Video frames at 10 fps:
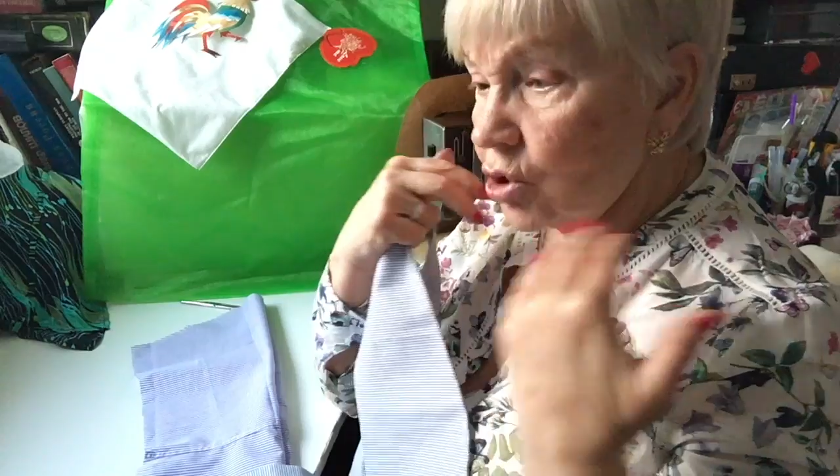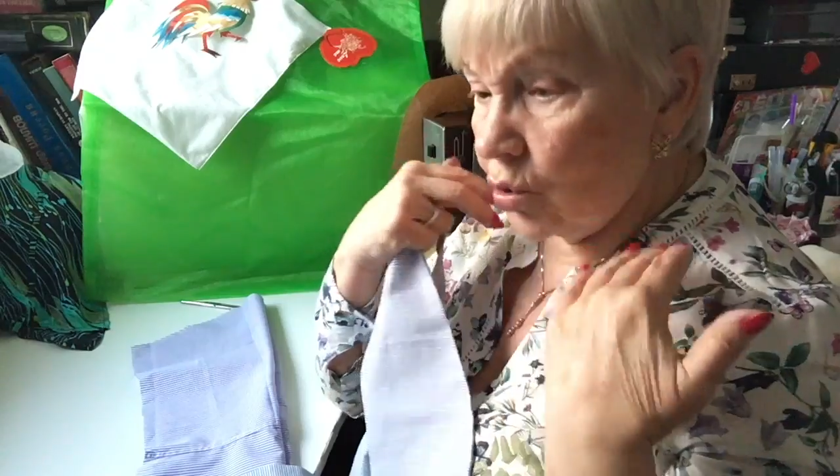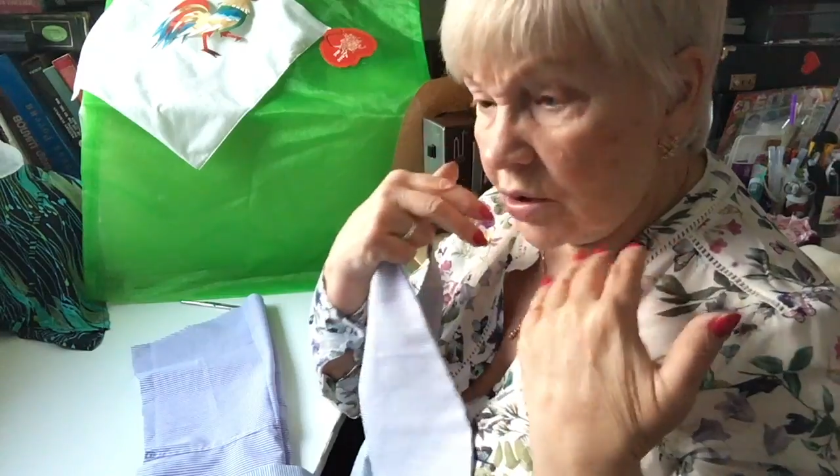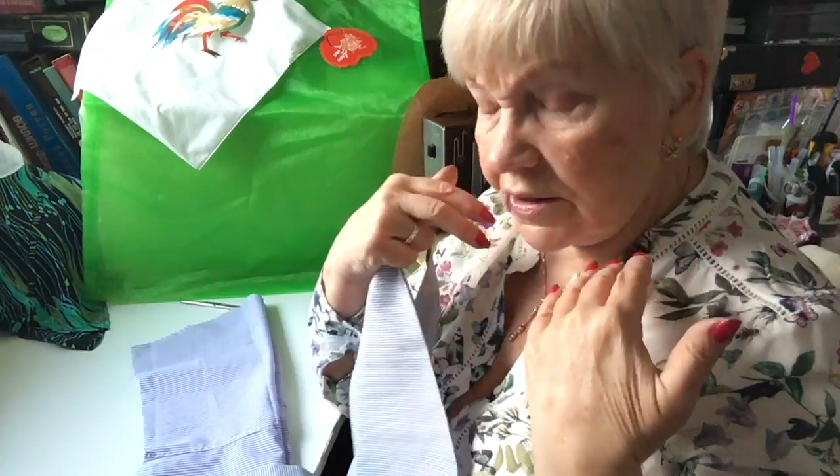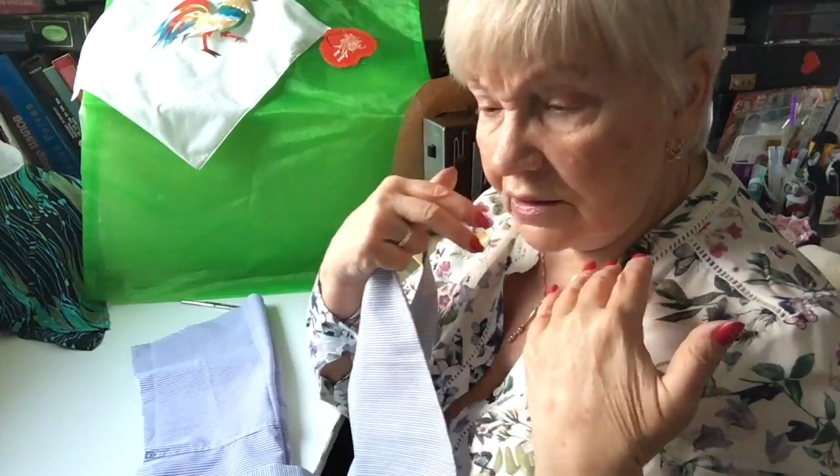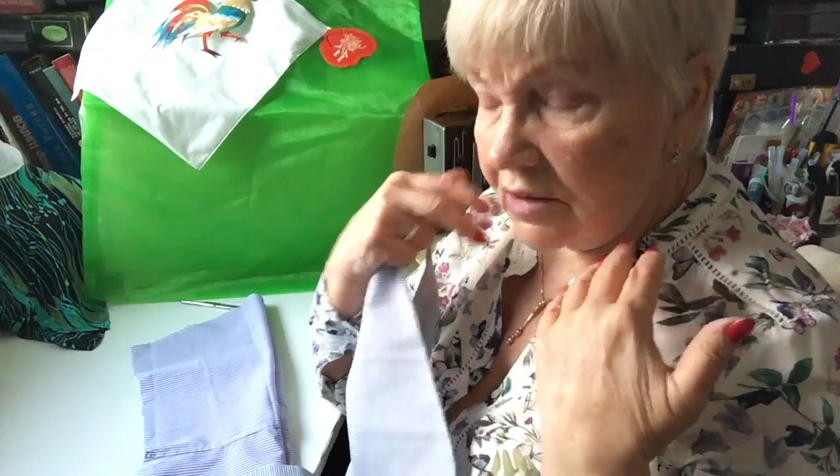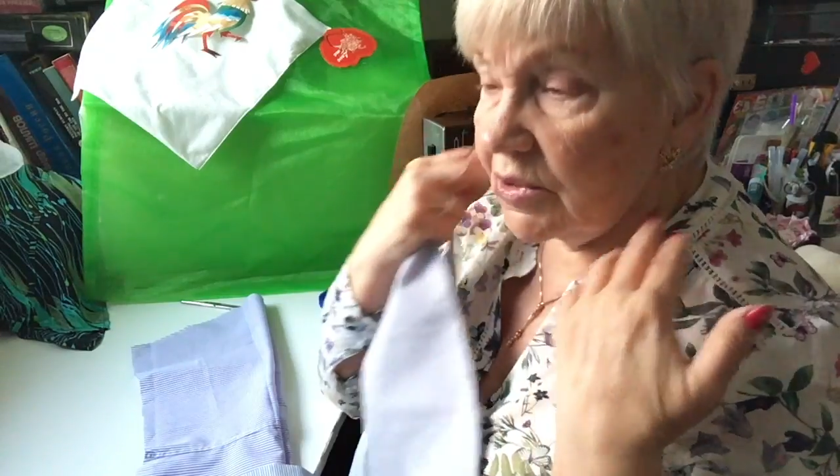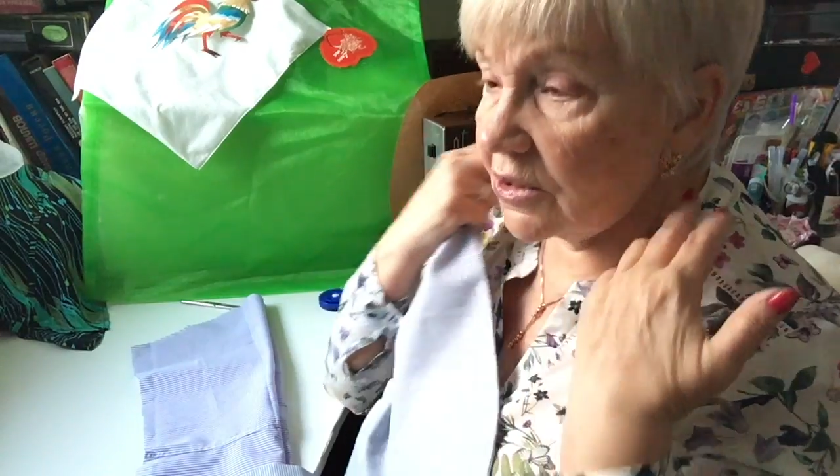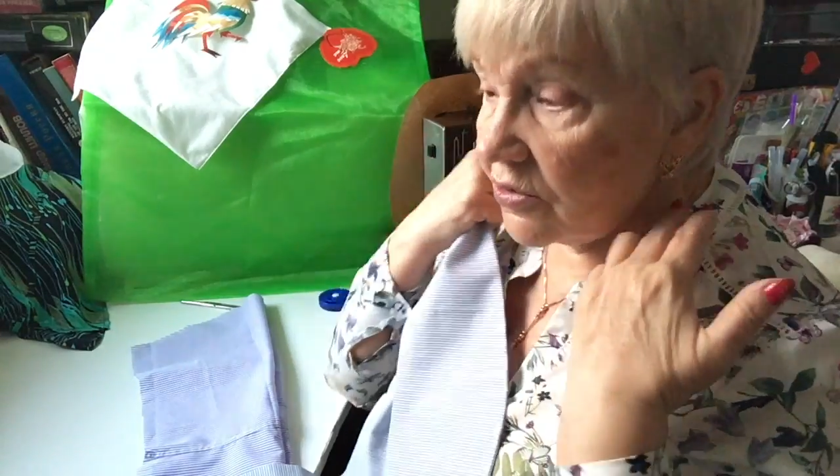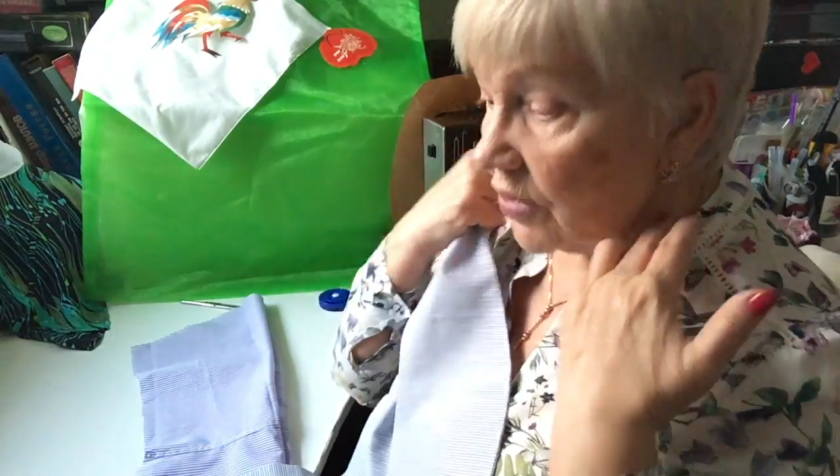40
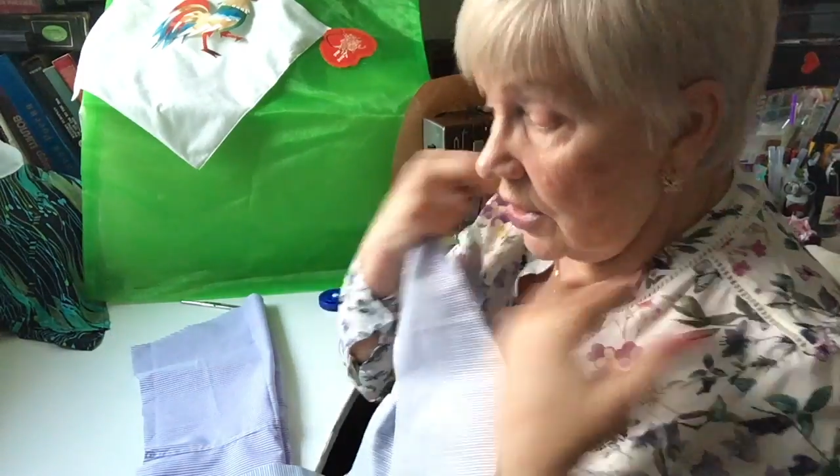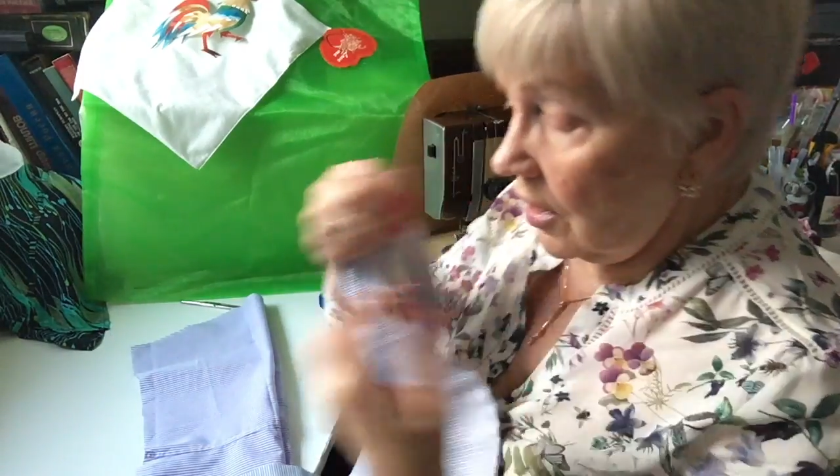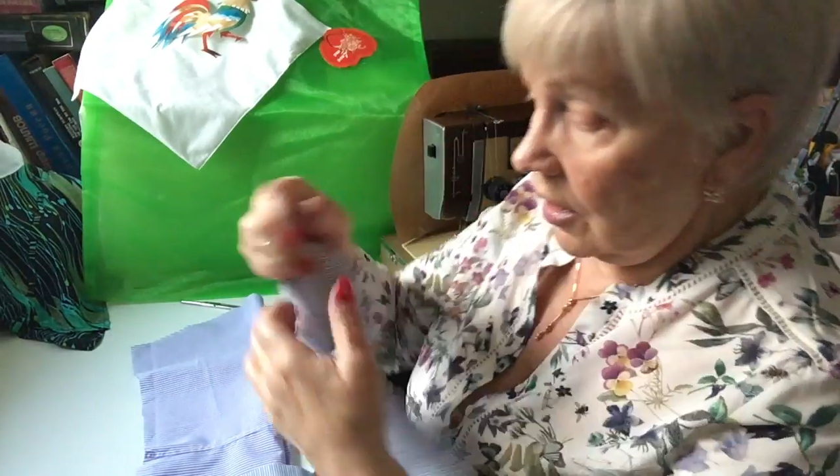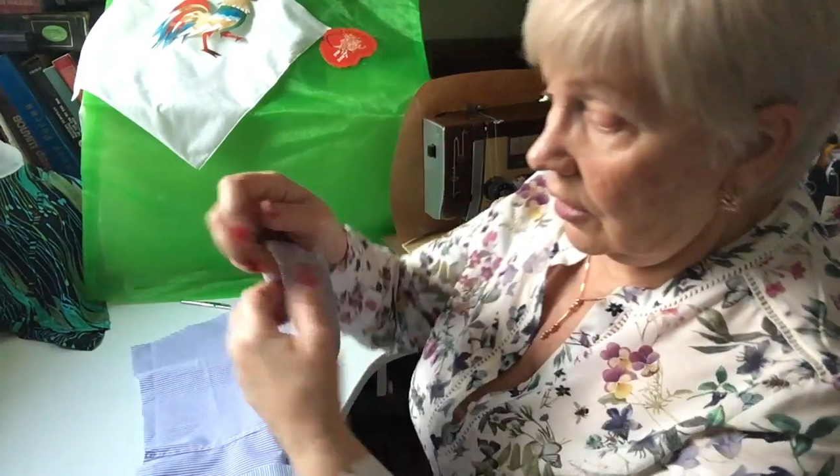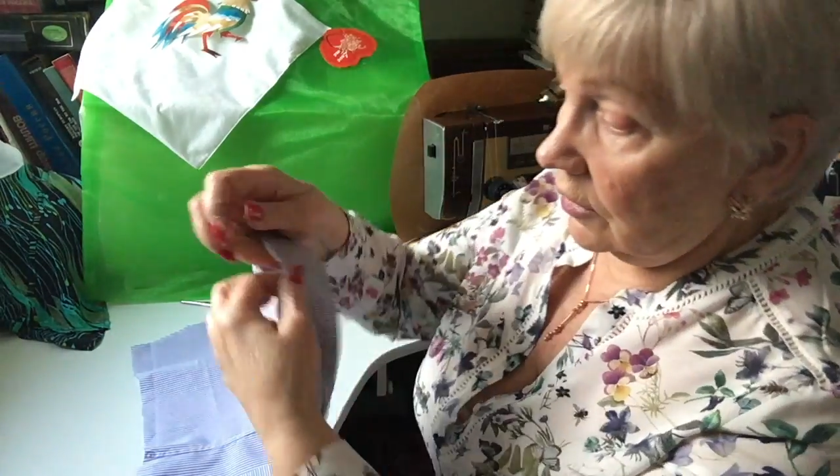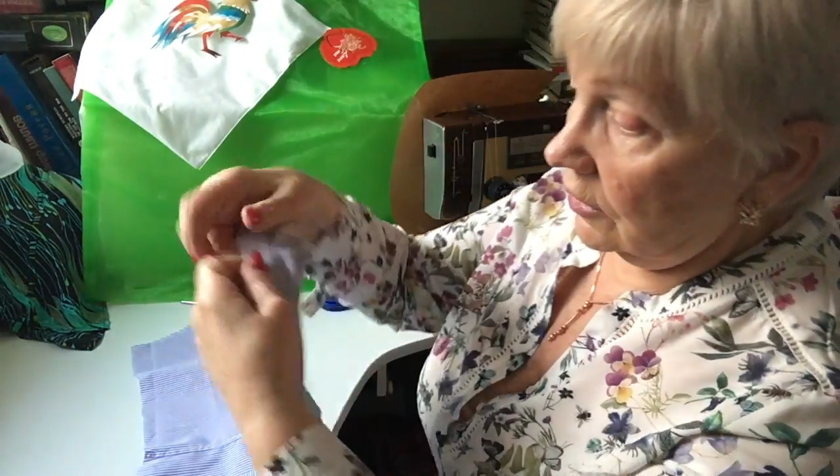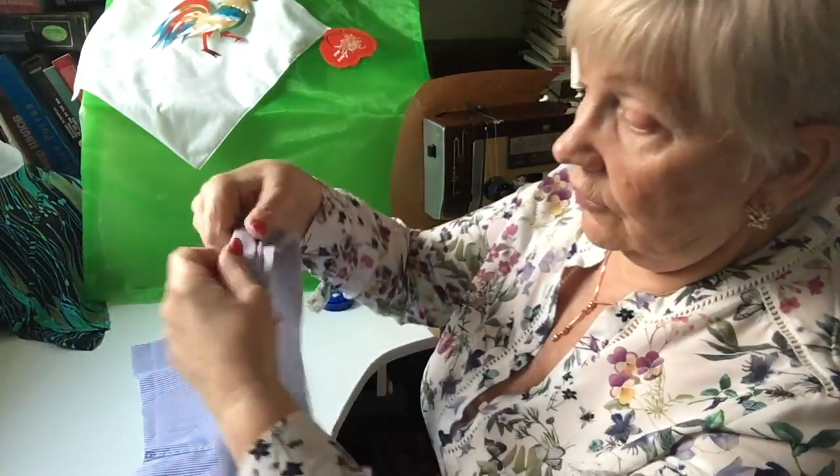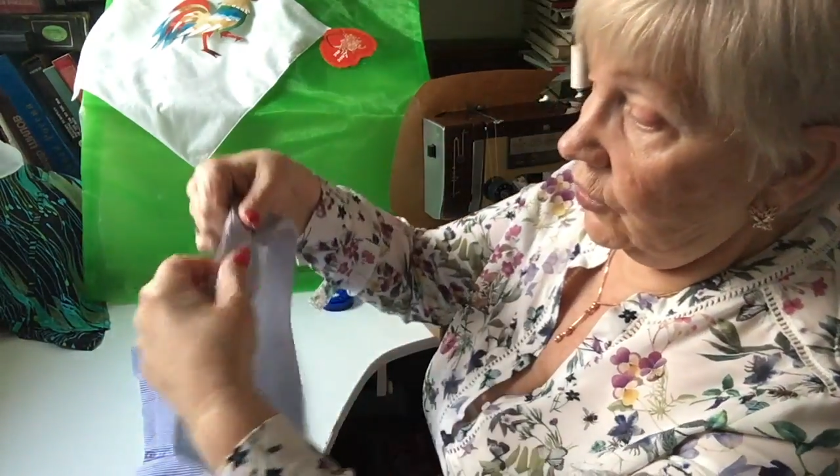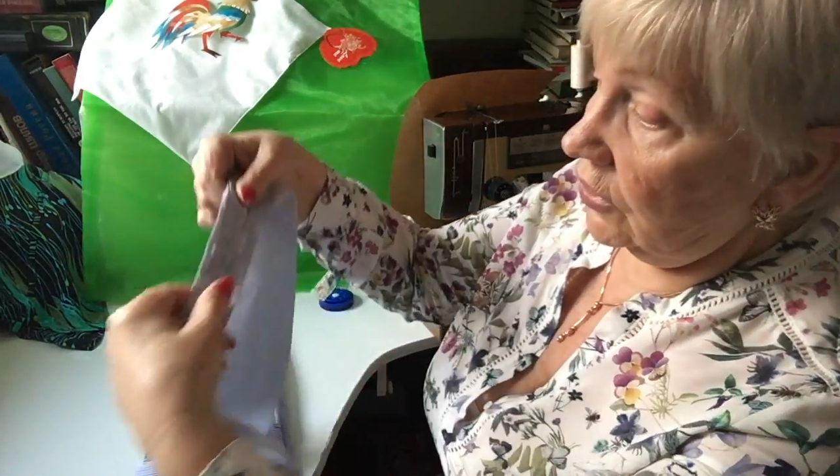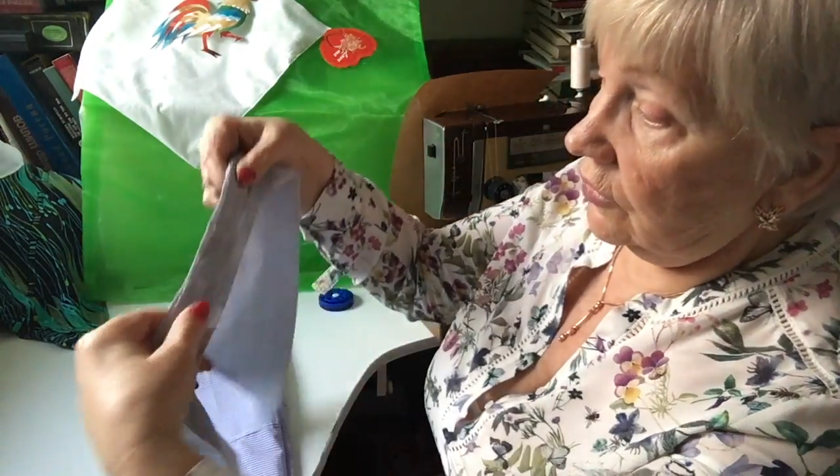сантиметров.
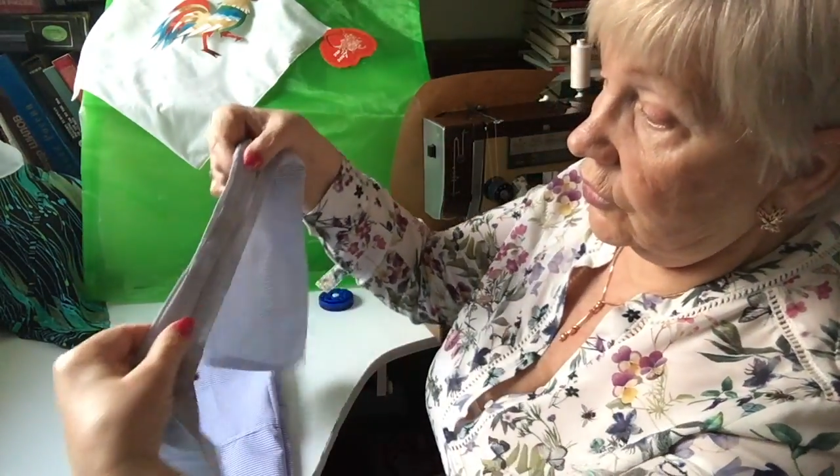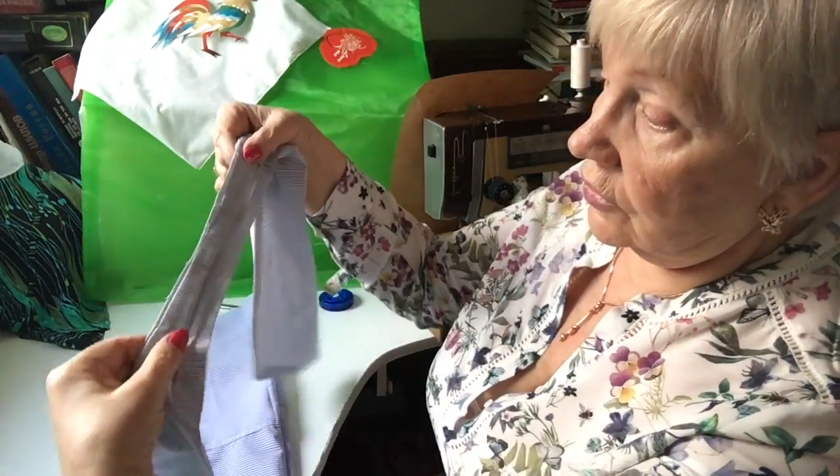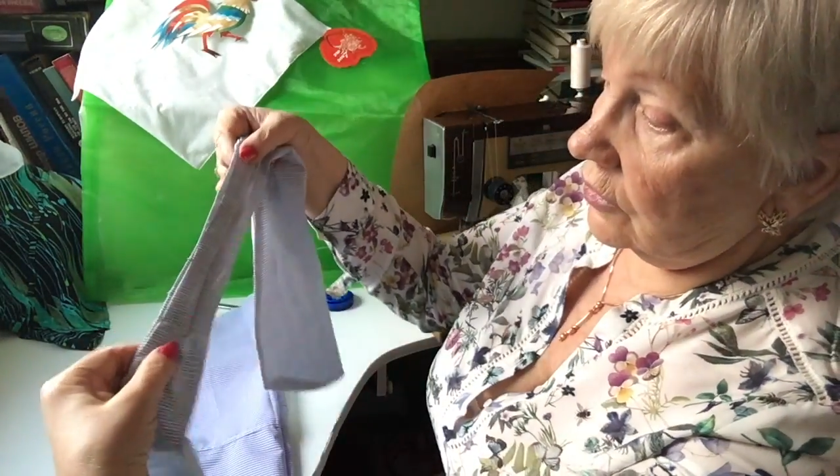Вот это вот,